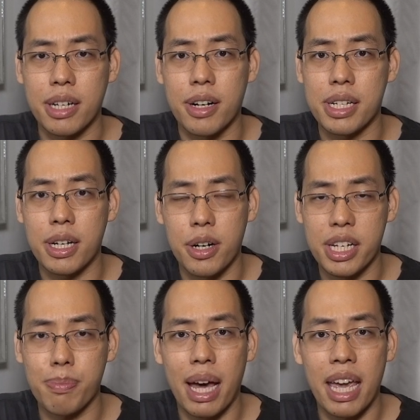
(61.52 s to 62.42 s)
สคอสคอ
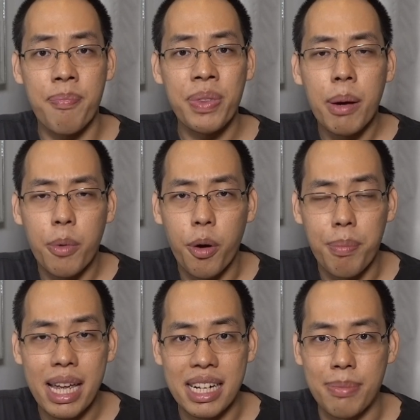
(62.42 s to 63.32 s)
สไป ผม
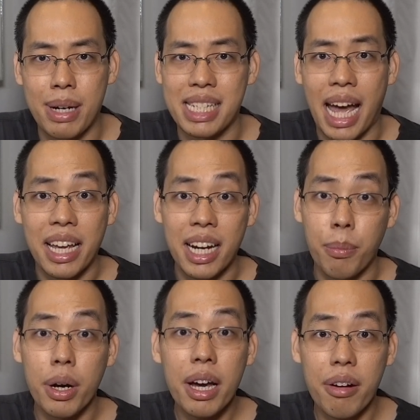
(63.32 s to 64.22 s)
ไม่อยากจะมาจ่ายเงิน
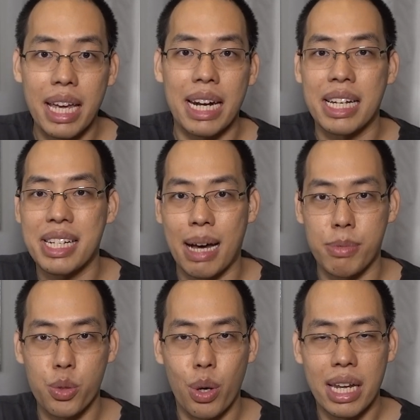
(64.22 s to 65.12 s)
เพื่อเรียนทั้ง
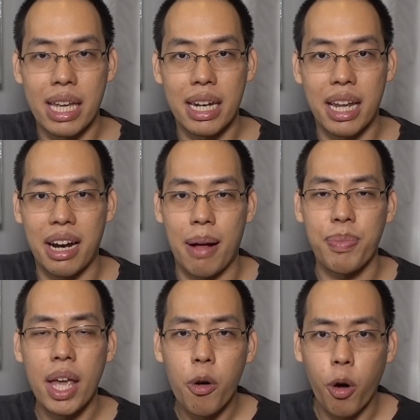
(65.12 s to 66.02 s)
3 ส่วนนี้นะครับ
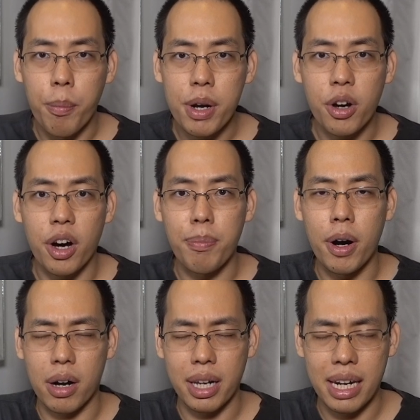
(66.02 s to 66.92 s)
ผมต้องขอบ
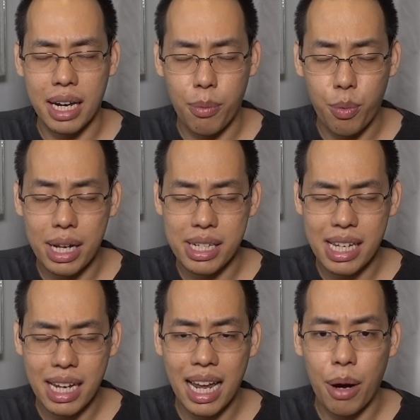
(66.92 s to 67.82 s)
อกเลยนะครับว่า
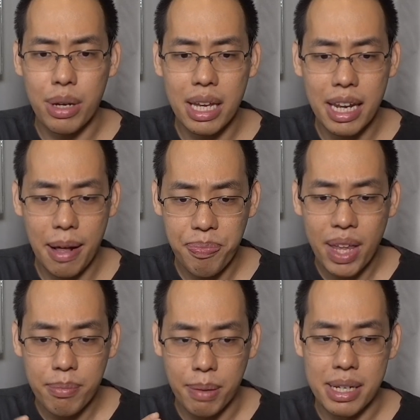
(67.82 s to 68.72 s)
สิ่งเหล่านี้เนี่ย
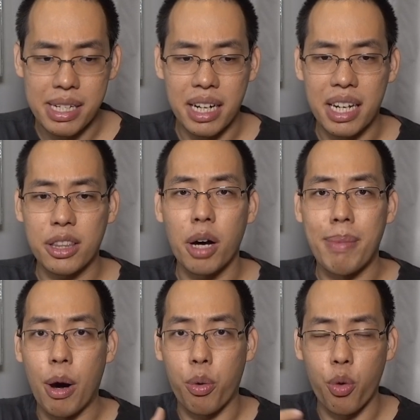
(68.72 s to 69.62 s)
มันเป็นสิ่งที่ต้อง
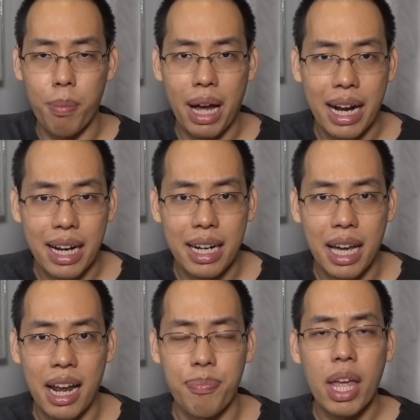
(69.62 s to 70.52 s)
เหมารวมกัน
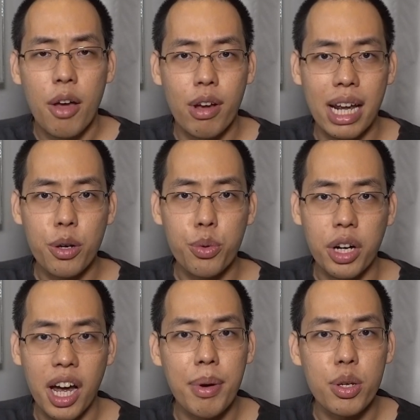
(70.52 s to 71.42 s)
นะครับ เวลาที่คุณ
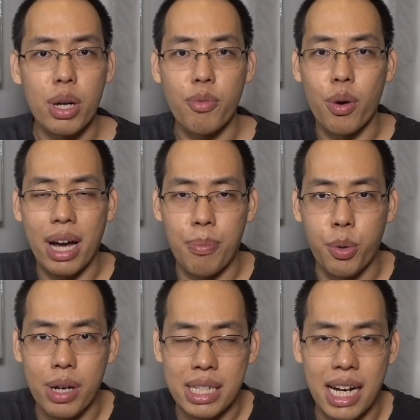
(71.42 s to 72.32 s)
เข้ามาอยู่ในวงการโป
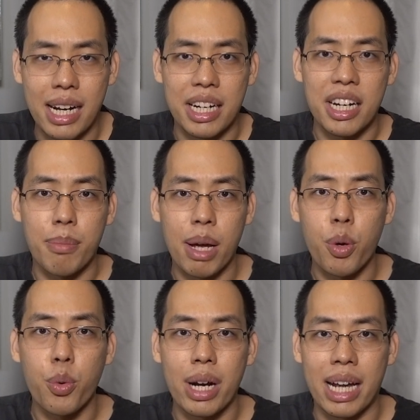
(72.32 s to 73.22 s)
รดักชันเนี่ยถึงแม้
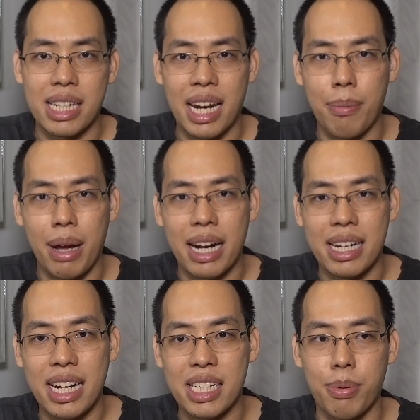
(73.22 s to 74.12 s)
ว่าคุณอาจจะทำงาน
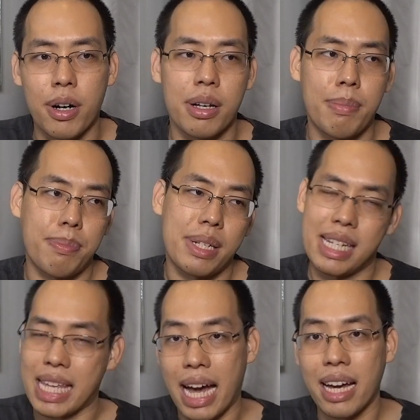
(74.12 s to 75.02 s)
ด้านเฉพาะแบบ
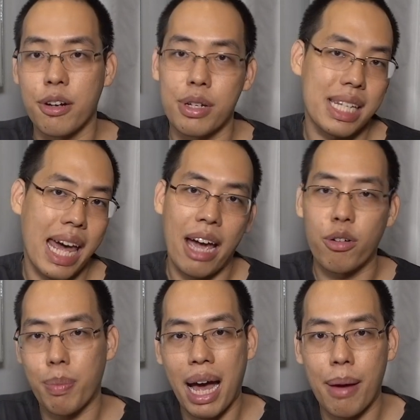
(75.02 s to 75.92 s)
เสียง หรือแสงห
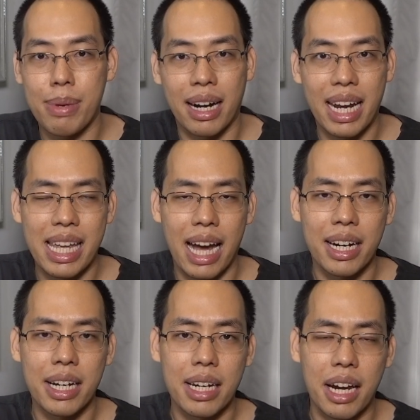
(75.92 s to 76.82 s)
รือภาพอย่างใดอย่าง
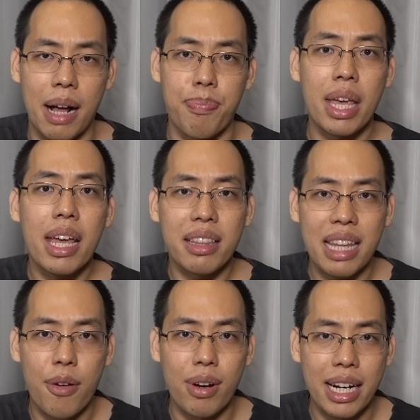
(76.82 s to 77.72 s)
หนึ่งนะครับ
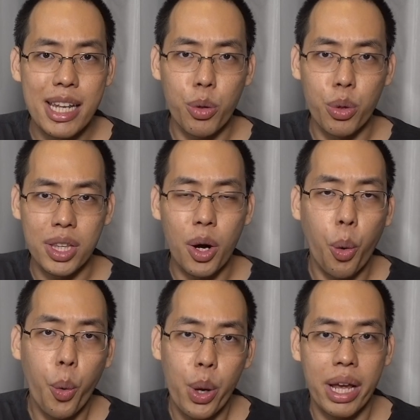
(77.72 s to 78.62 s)
แต่เวลาที่คุณต้อง
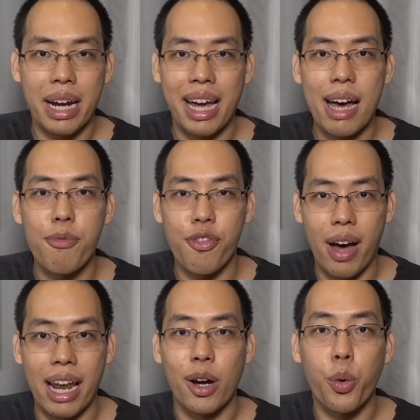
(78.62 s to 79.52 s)
คุยกันข้าม
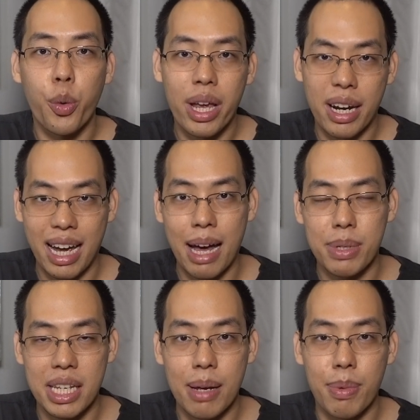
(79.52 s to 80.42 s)
ฝ่าย หรือคุยกันข้าม
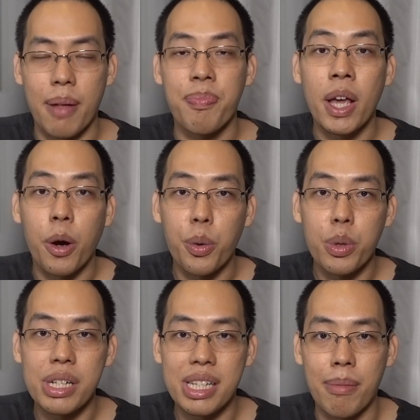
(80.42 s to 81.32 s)
ทีมเนี่ยคุ
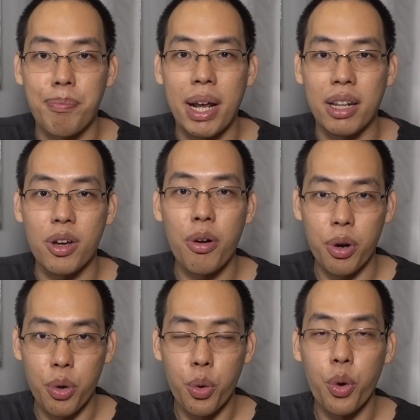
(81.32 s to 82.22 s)
ณจำเป็นต้อง
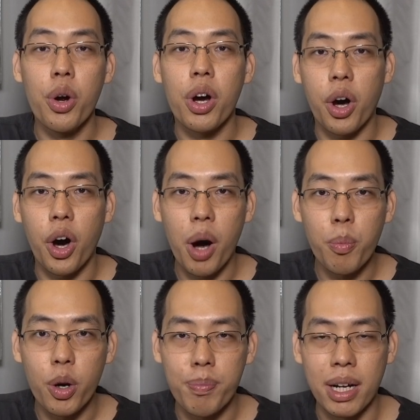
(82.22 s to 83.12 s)
รู้ข้อ
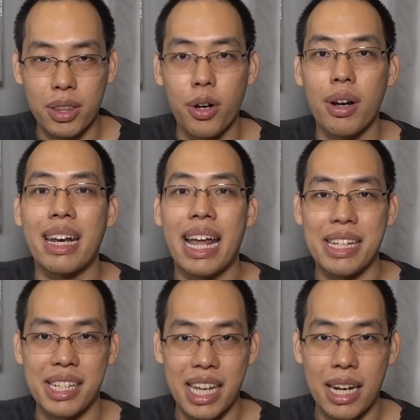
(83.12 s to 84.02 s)
มูลเบื้องต้น และ
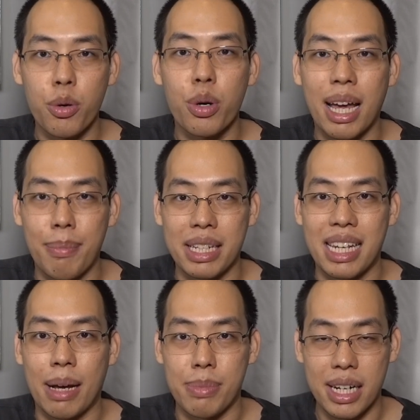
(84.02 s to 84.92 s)
สิ่งที่คุณกำลัง
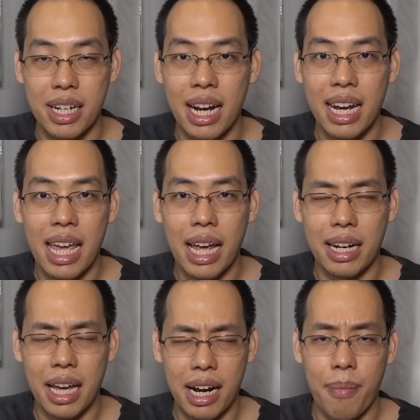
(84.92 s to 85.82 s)
จะนำเสนอนั่นเอง
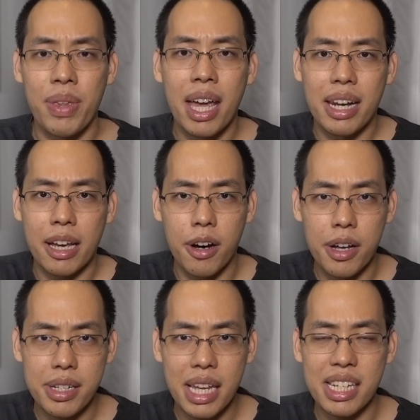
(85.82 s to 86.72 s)
นะครับในคอ
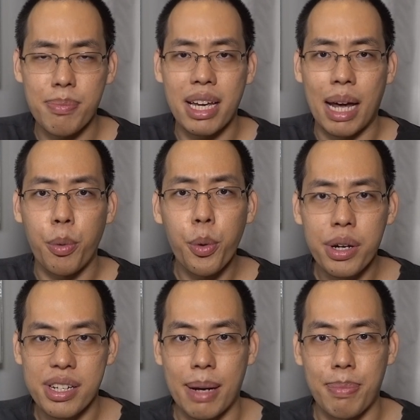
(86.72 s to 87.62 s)
ร์สนี้จะมีการพูด
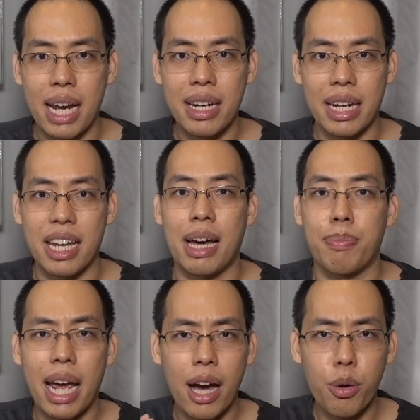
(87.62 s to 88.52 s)
ถึงศัพท์เทคนิคนะครับ
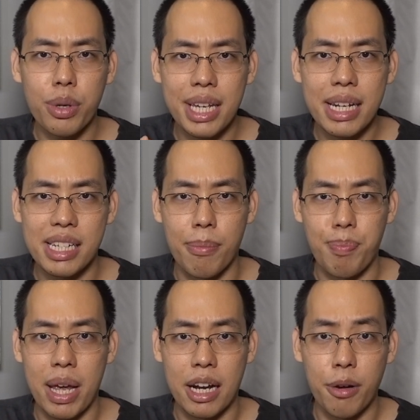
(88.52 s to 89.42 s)
เท่าที่จำ
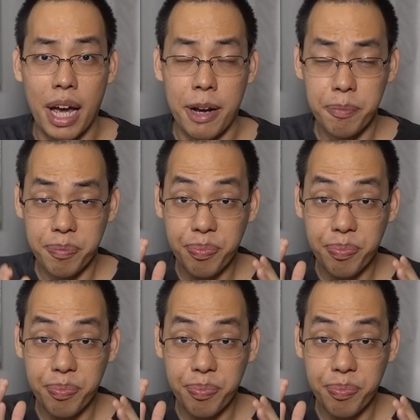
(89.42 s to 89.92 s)
เป็นเท่านั้น